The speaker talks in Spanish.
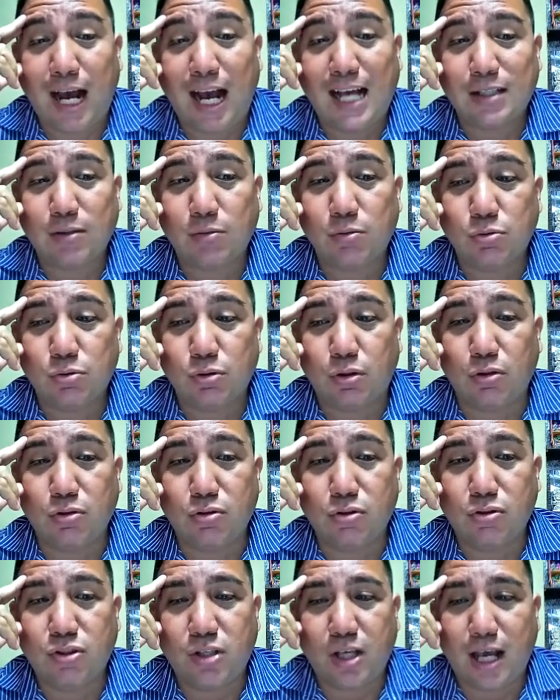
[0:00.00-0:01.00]
A sus
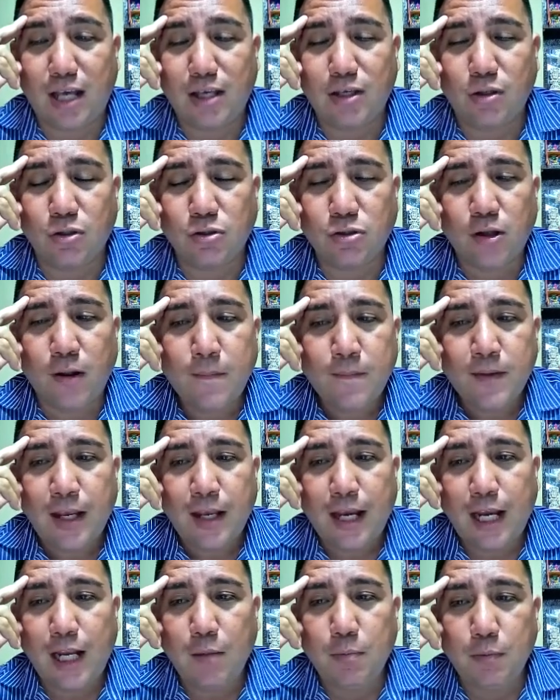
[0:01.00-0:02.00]
11 años,
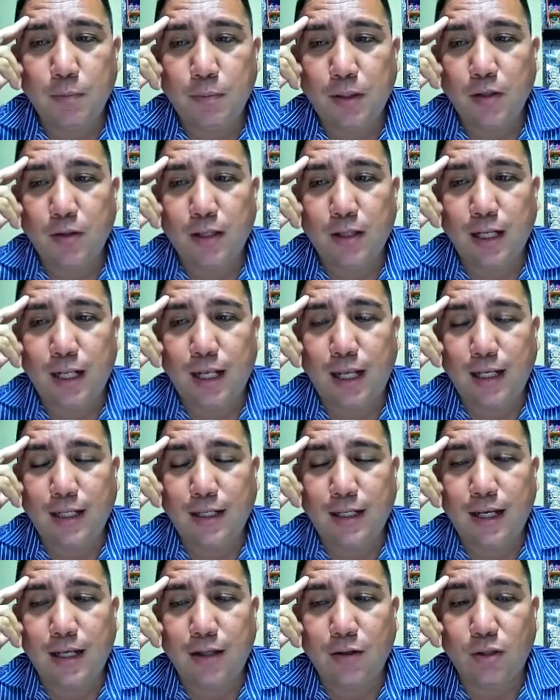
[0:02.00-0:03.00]
el pupilo del
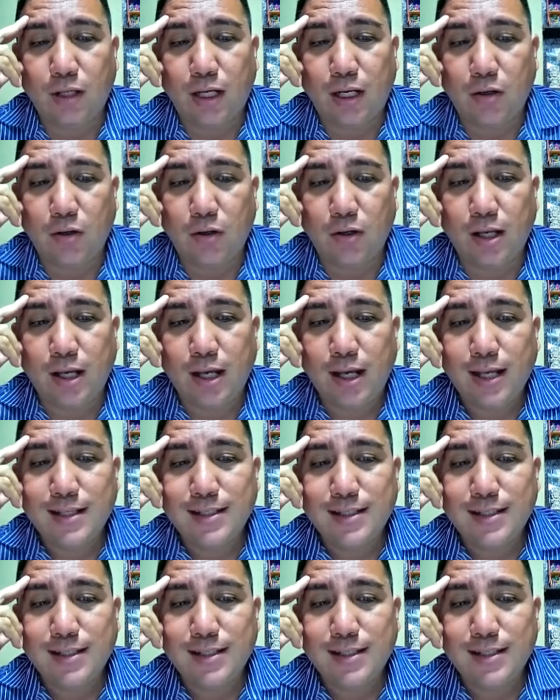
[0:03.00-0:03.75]
EIE, Don Eloy,